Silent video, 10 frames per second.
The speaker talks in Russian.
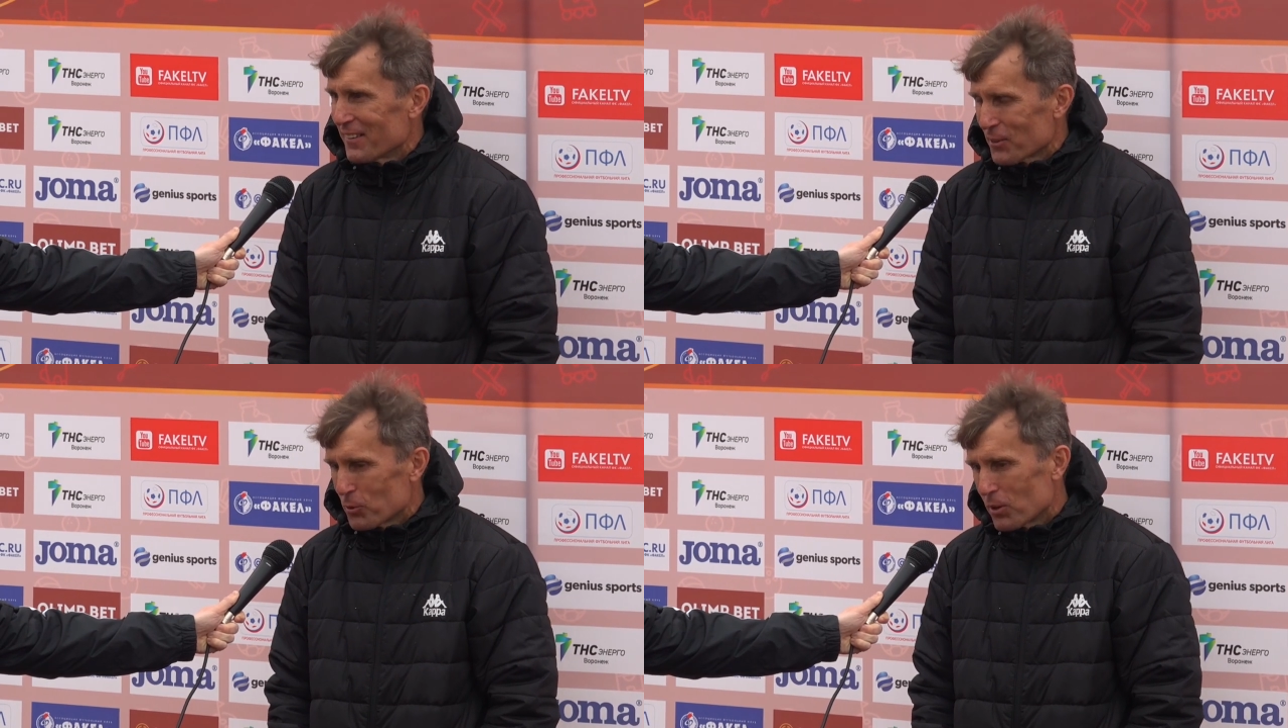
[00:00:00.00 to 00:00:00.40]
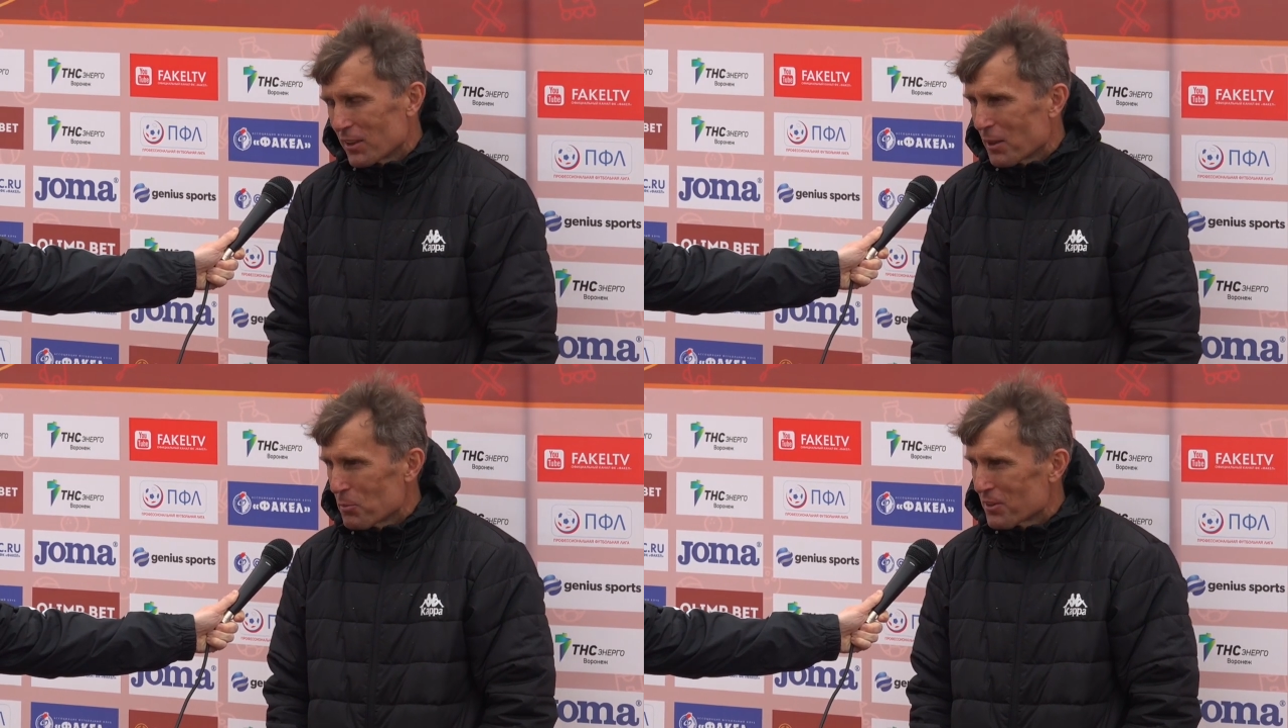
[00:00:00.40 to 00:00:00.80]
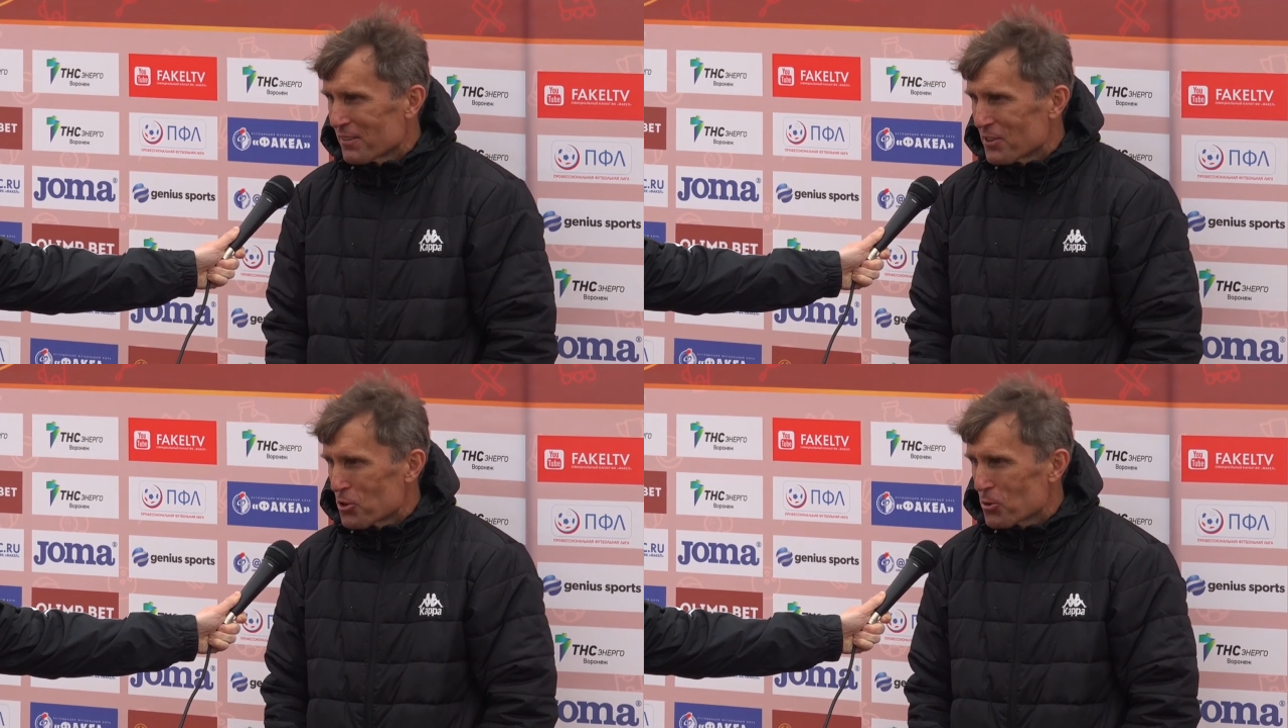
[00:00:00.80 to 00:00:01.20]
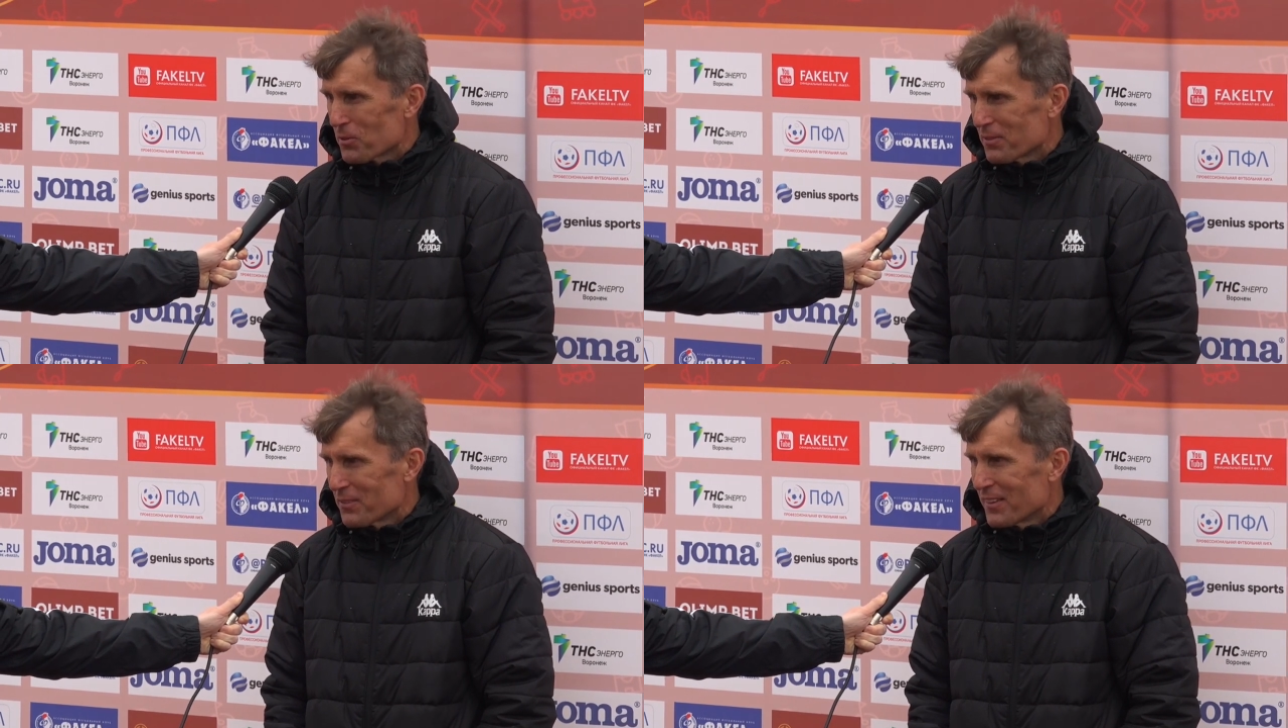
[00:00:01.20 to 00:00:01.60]
Ну, надеемся, ничего.
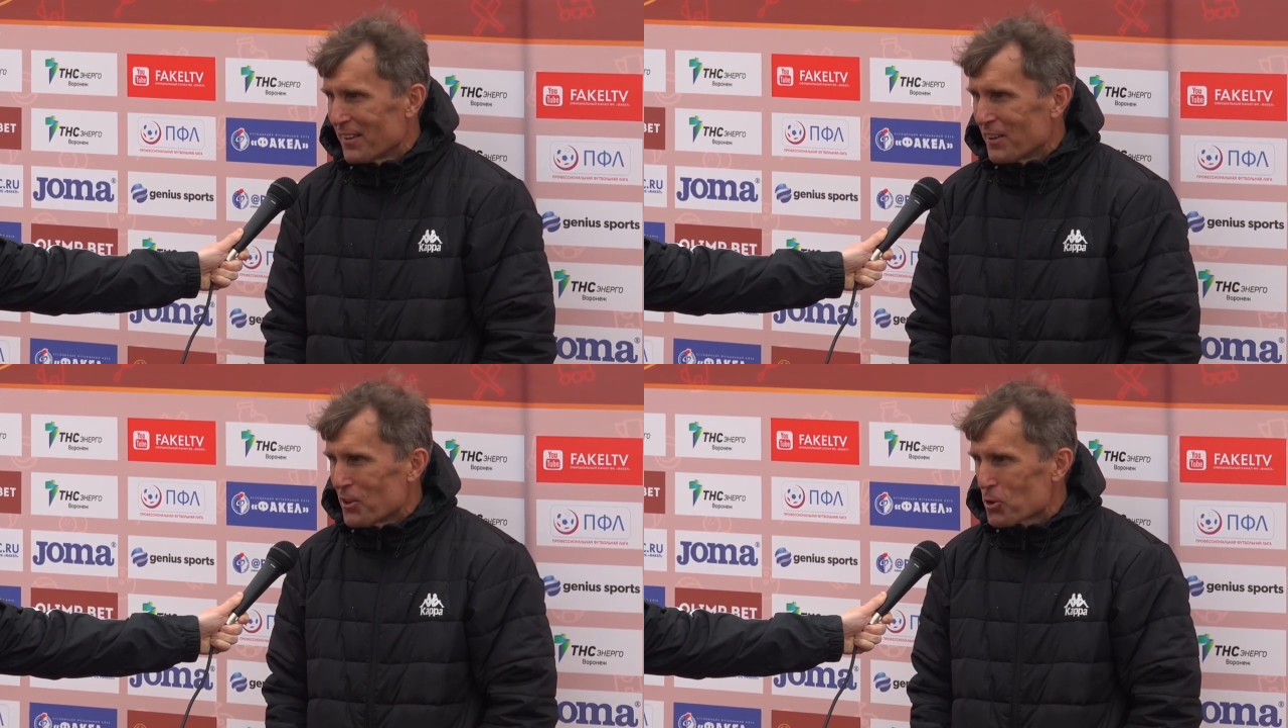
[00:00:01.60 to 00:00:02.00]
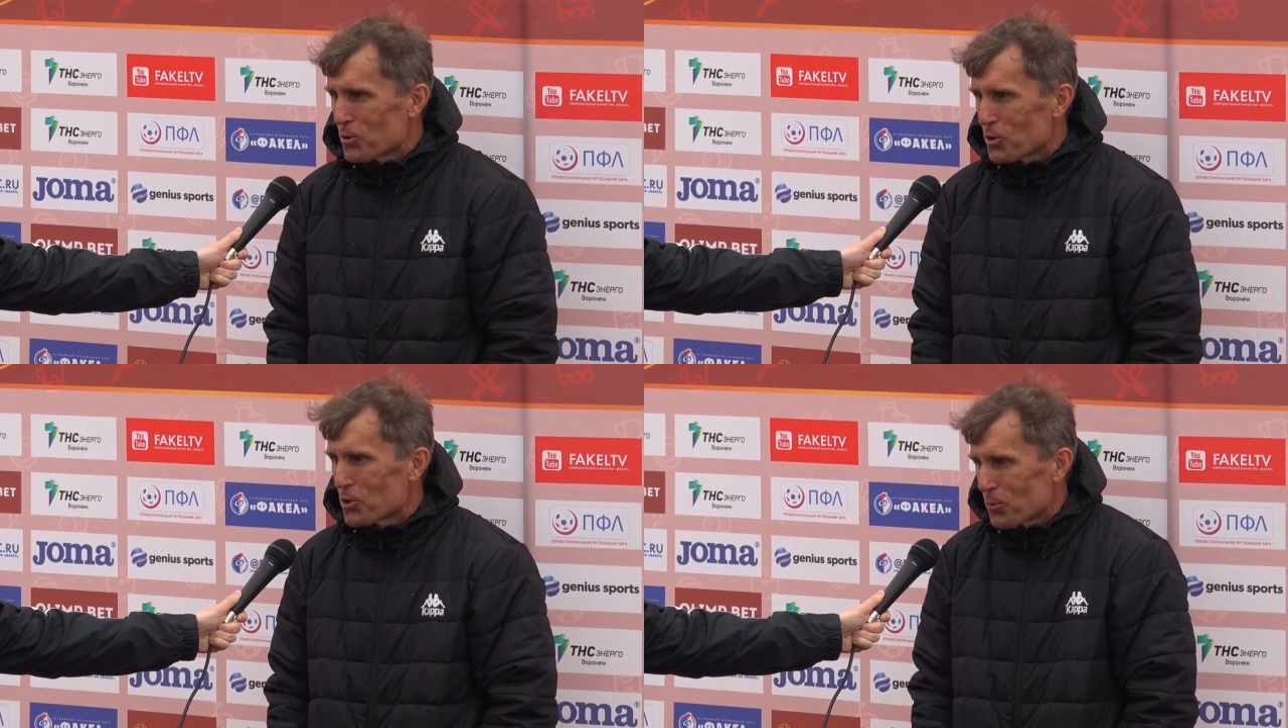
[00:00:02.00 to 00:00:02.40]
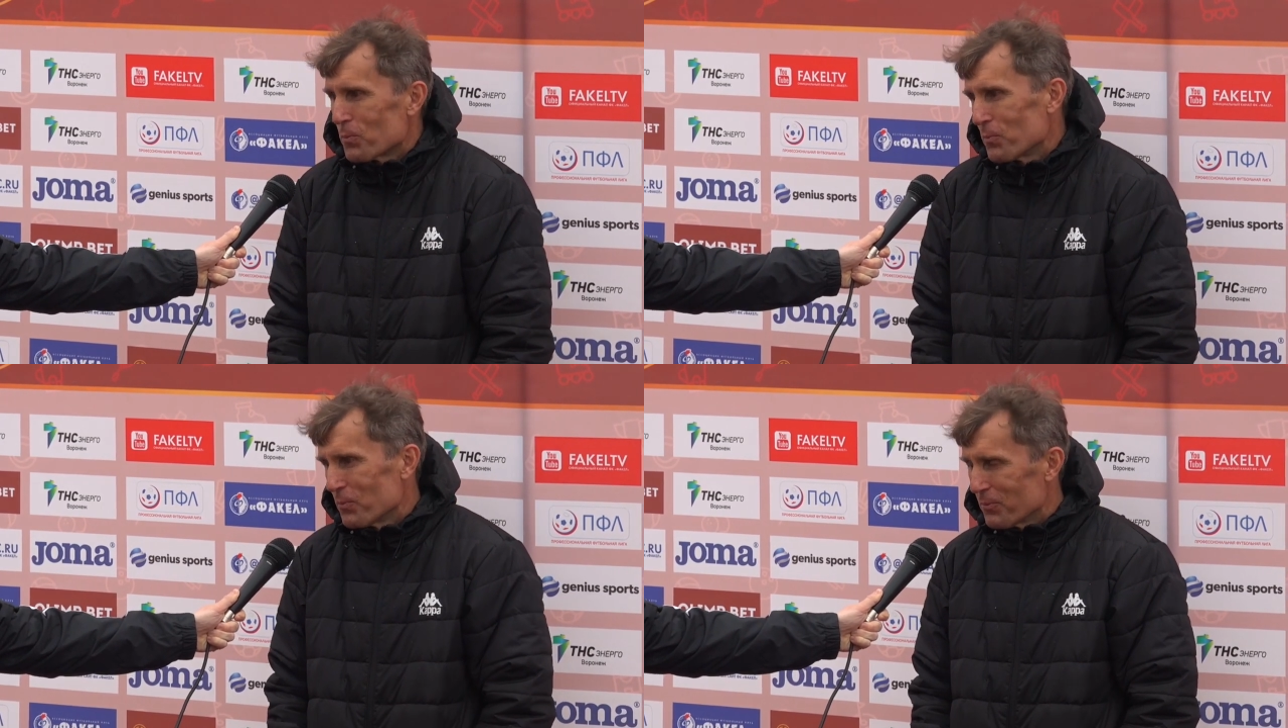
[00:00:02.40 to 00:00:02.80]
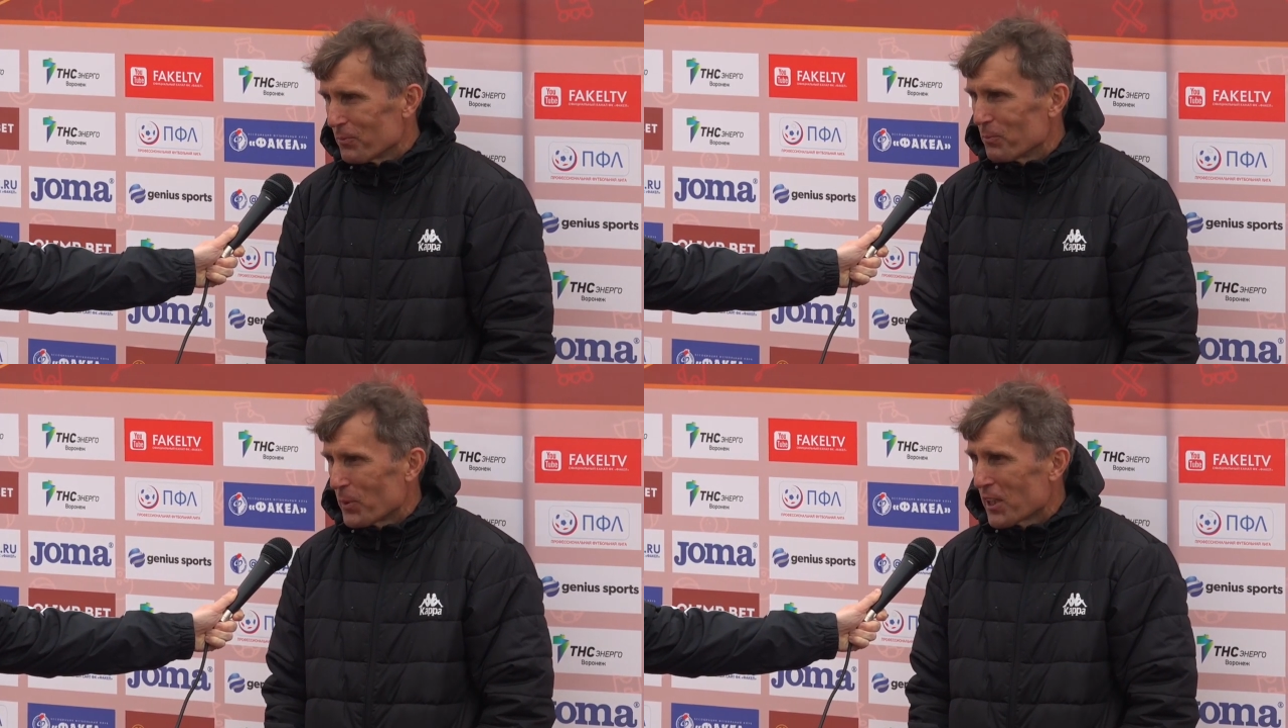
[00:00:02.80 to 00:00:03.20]
Еще, еще, еще
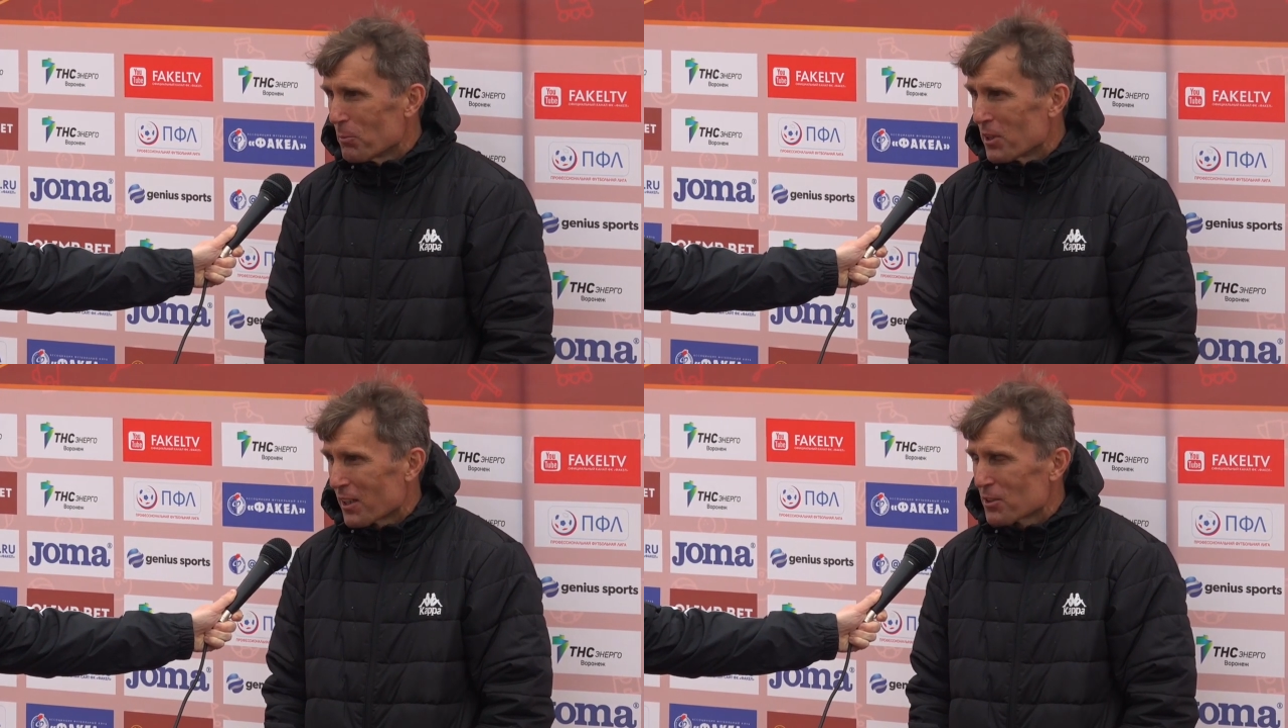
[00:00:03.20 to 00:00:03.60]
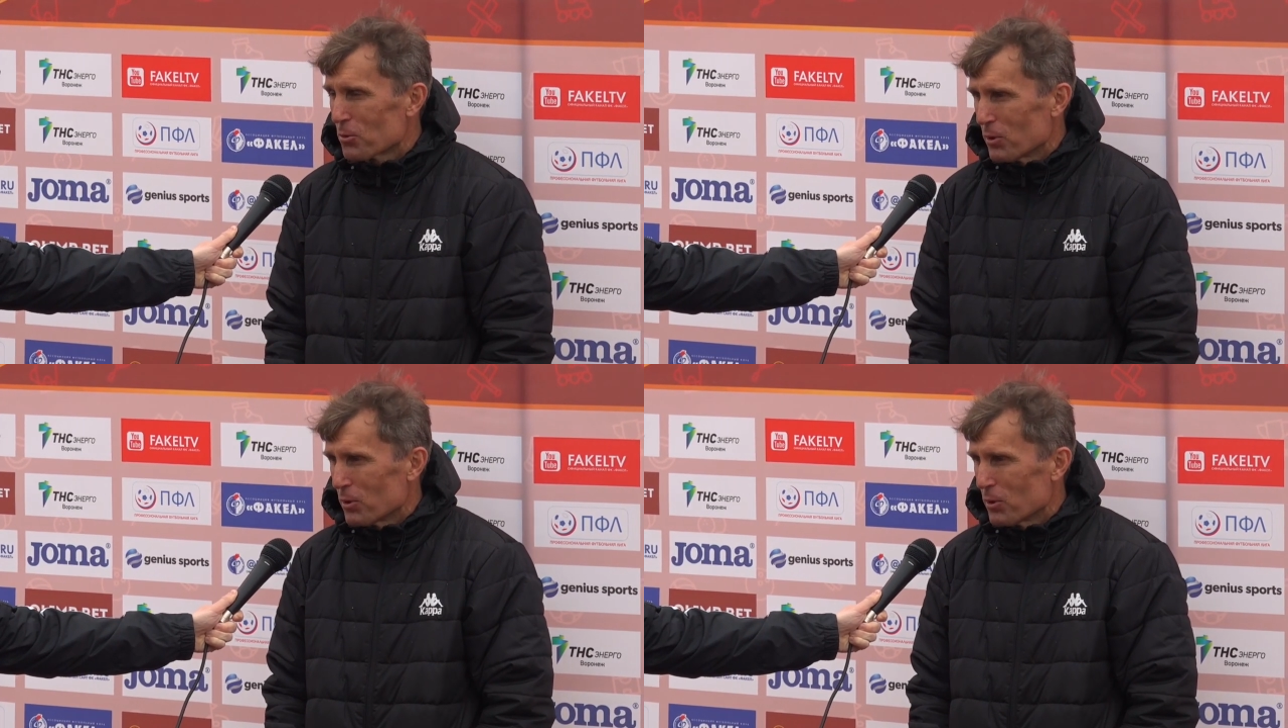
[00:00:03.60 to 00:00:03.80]
приедем не раз